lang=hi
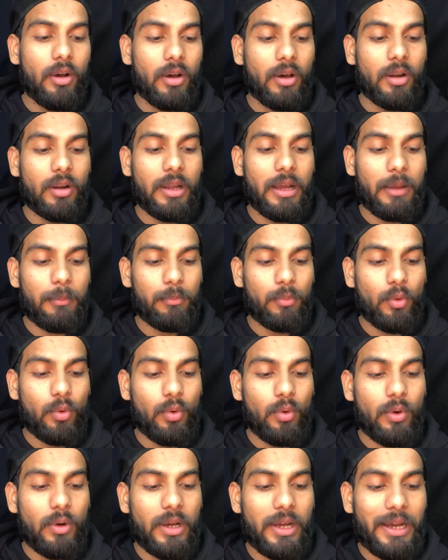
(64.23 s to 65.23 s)
और
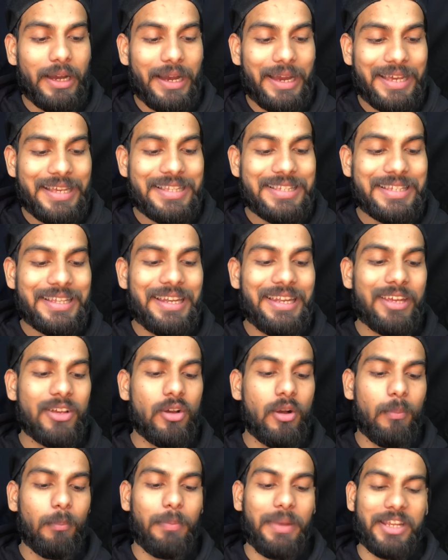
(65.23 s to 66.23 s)
आपको आइस क्ले
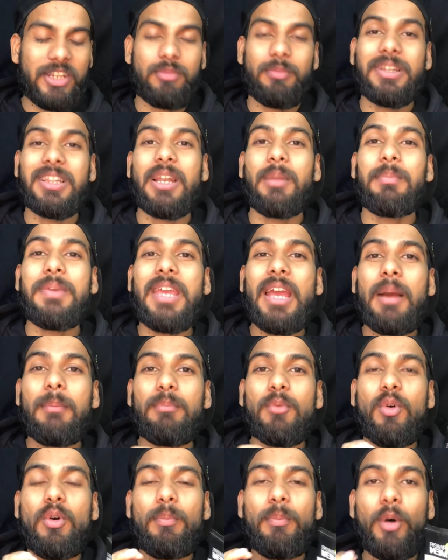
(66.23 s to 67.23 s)
कॉम्प्लेक्स मतलब कि
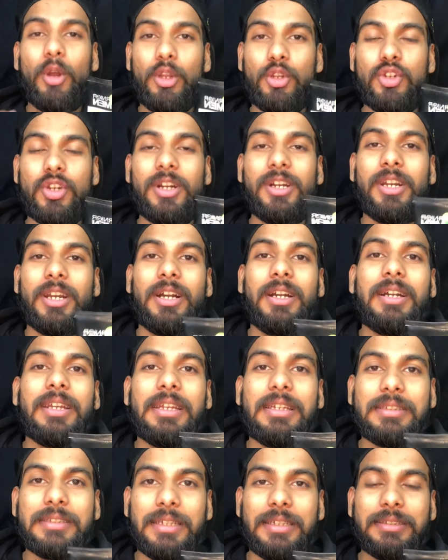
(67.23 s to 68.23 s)
आपको पॉल्यूशन डर्ट
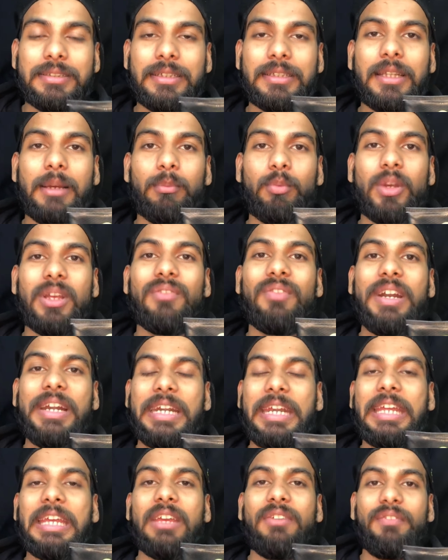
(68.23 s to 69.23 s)
के साथ साथ आपको एक
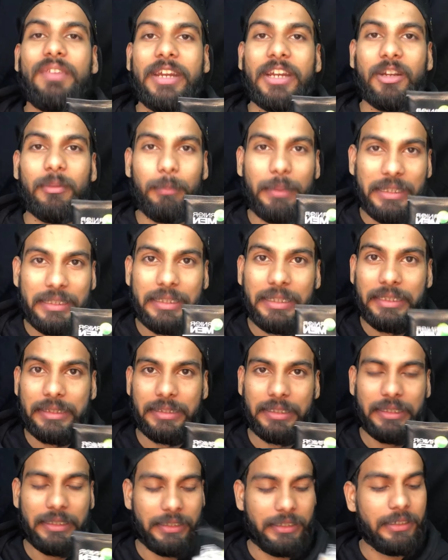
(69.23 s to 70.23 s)
वाइटनिंग इफेक्ट भी
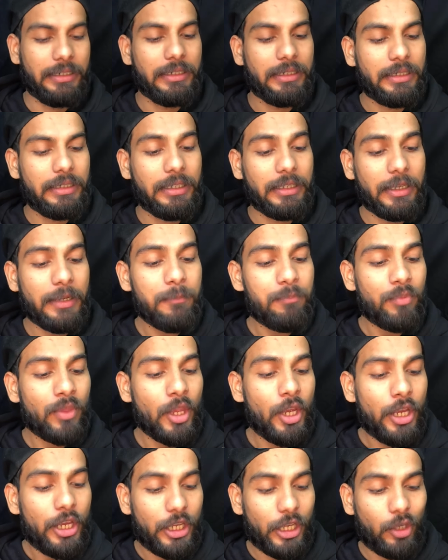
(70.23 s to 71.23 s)
देता है ठीक है
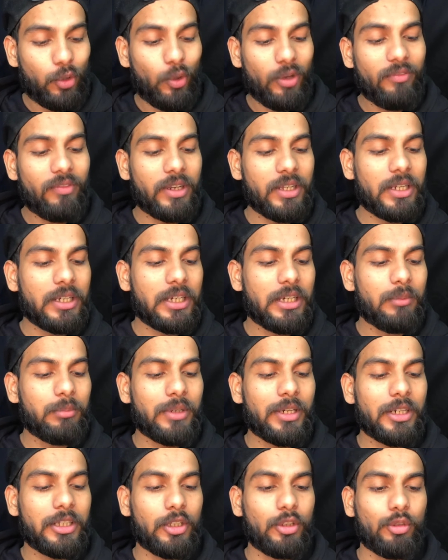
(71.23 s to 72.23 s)
ये टू इन वन का
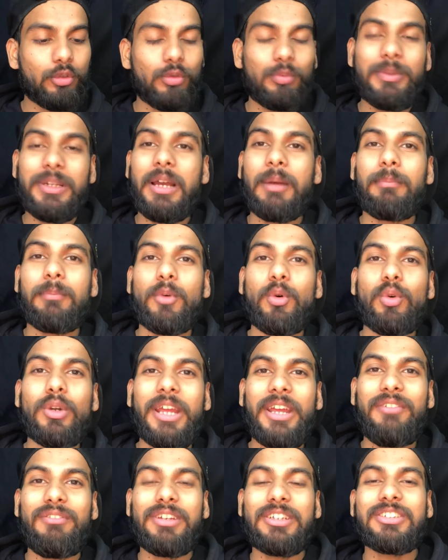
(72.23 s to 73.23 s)
काम करता है तो मैं आपको
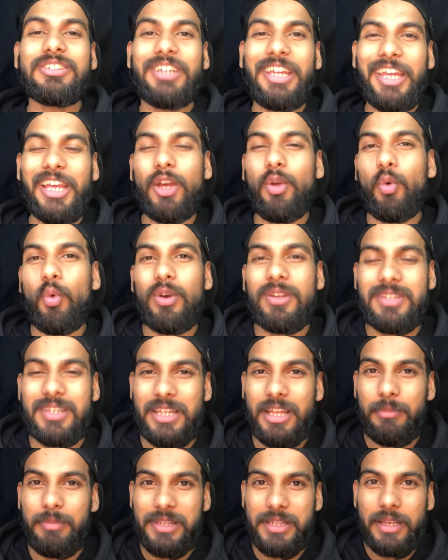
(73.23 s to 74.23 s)
टाइम वेस्ट नहीं करूँगा
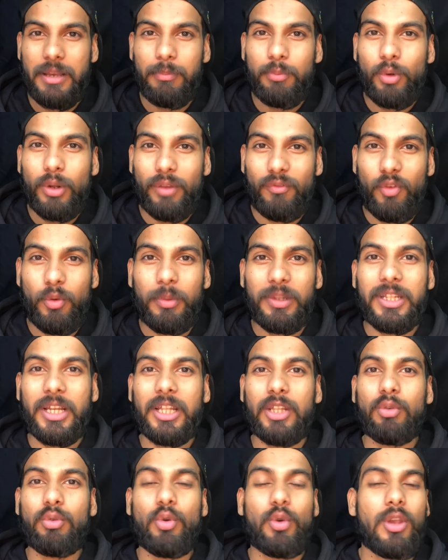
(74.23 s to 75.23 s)
सीधा मैं इसका आपको रिव्यू
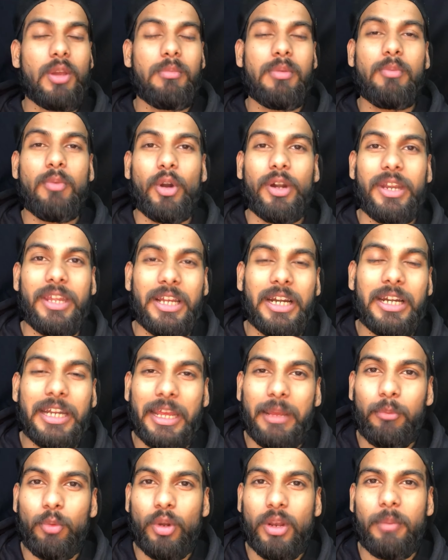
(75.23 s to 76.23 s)
बताता हूँ क्योंकि अभी मॉर्निंग इवनिंग का
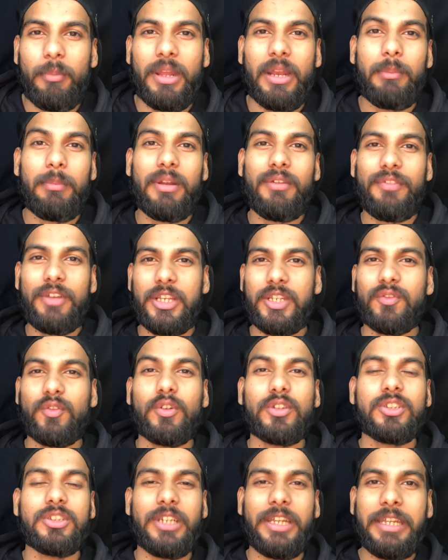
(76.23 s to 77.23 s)
टाइम हो रहा है मैंने अपना फेस
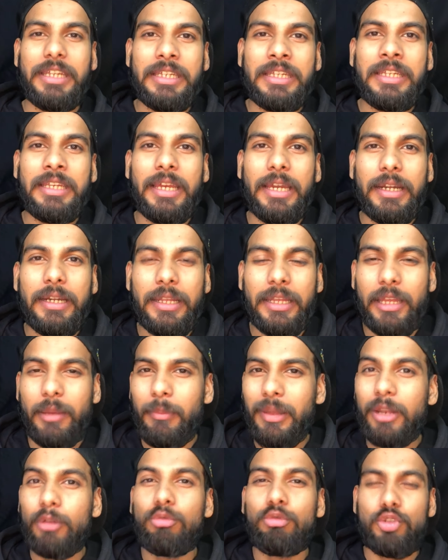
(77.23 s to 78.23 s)
वॉश नहीं किया है ठीक है
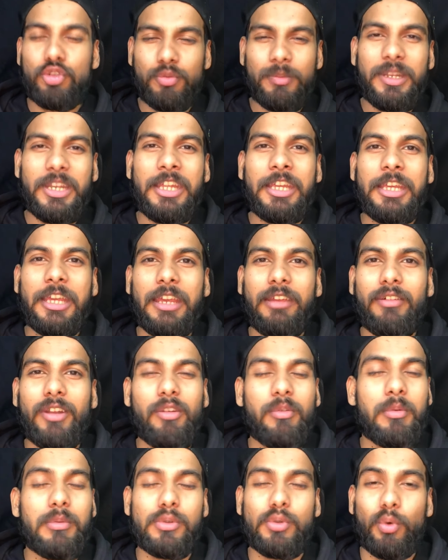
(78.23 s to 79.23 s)
मैंने कुछ भी नहीं किया
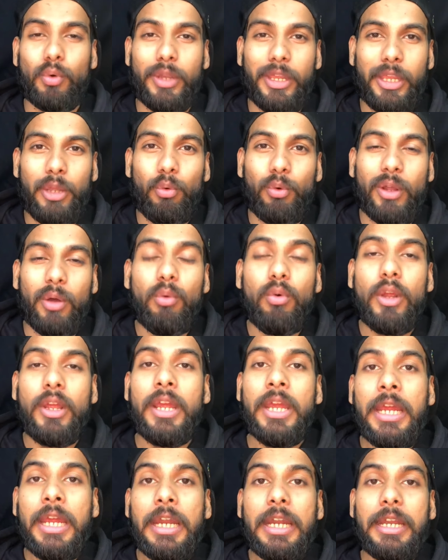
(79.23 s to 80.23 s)
इवनिंग में सोके ही उठाऊँ
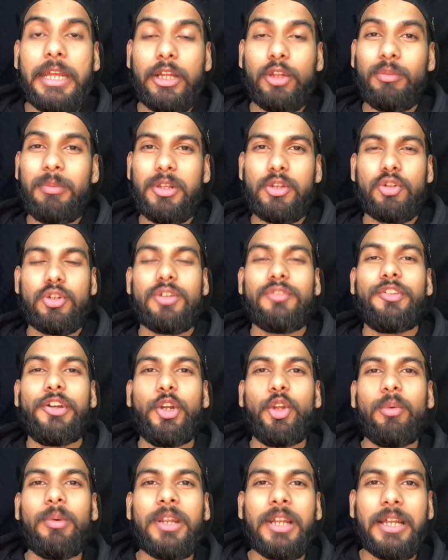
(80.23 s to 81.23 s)
ठीक है तो मैंने सोचा
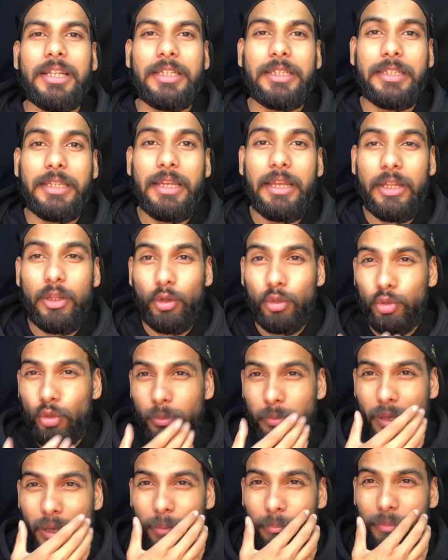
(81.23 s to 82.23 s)
वीडियो बना देते हैं और
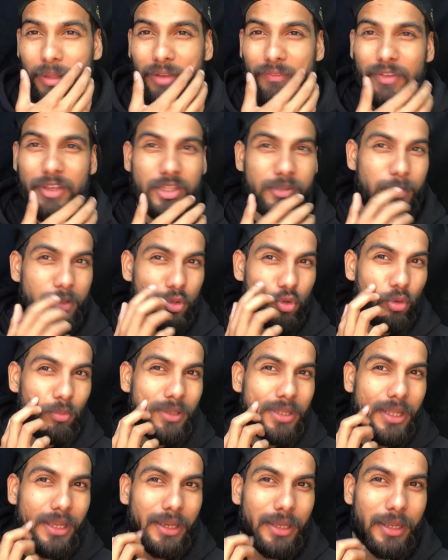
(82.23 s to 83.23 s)
तो अभी आप मेरे फेस पर जो
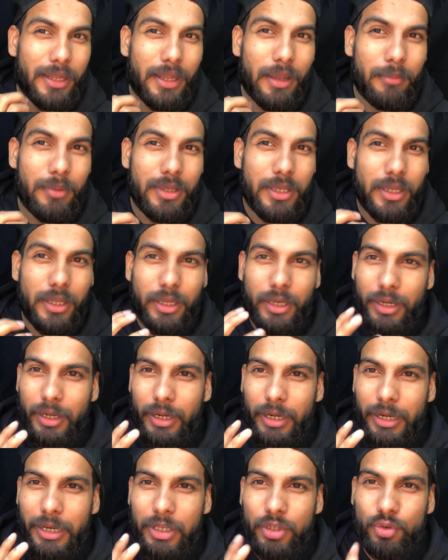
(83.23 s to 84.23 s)
भी देख रहे हैं अभी ये
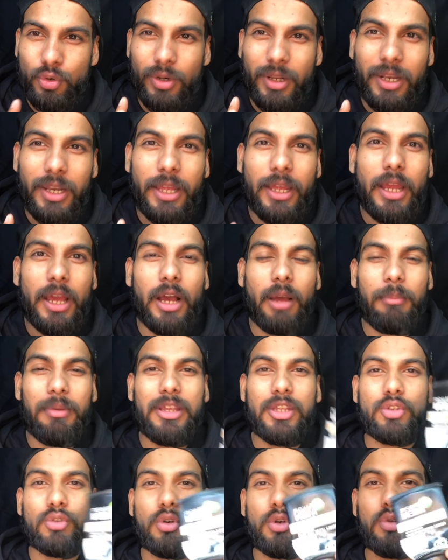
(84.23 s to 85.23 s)
नेचुरल है
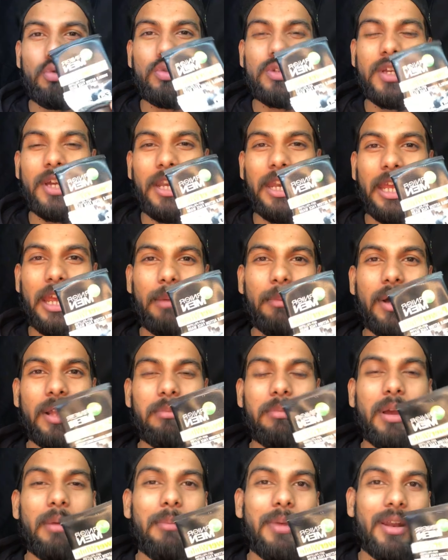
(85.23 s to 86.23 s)
अभी इसको यूज़ करने के
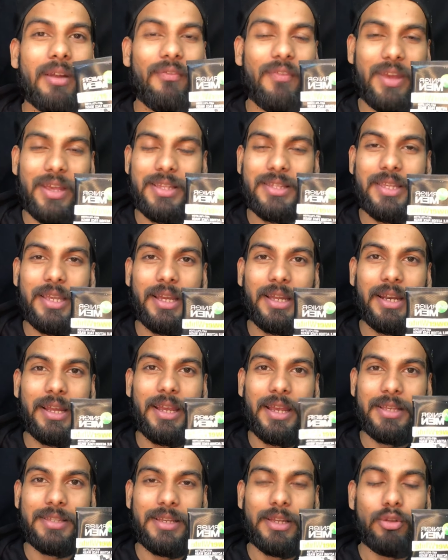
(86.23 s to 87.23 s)
बाद में आप मेरा फेस
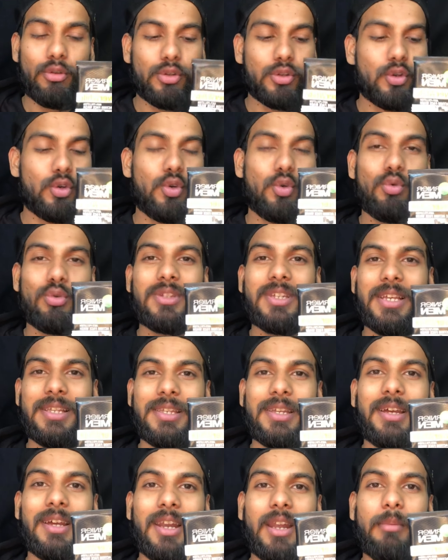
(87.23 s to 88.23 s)
देखना कैसा है तो इसको यूज़
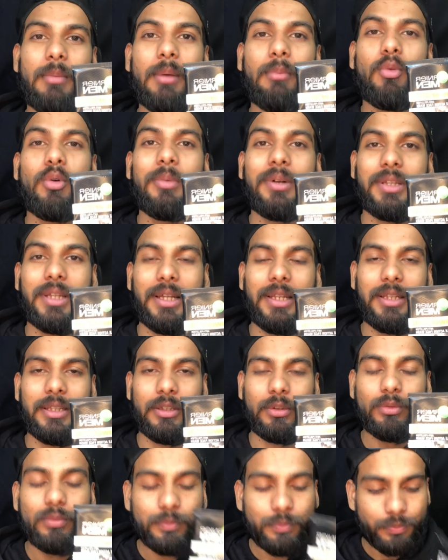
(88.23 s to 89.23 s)
कैसे करना है मैं आपको बता
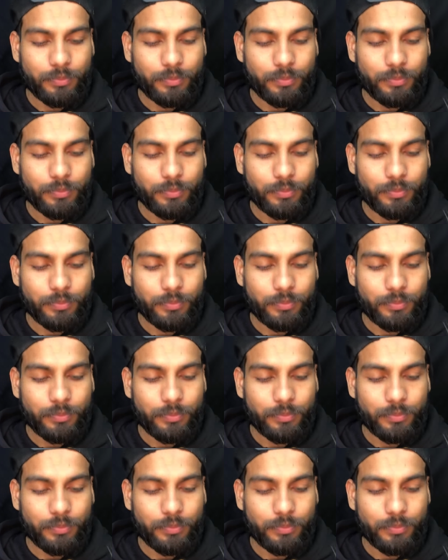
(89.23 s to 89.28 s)
देता हूँ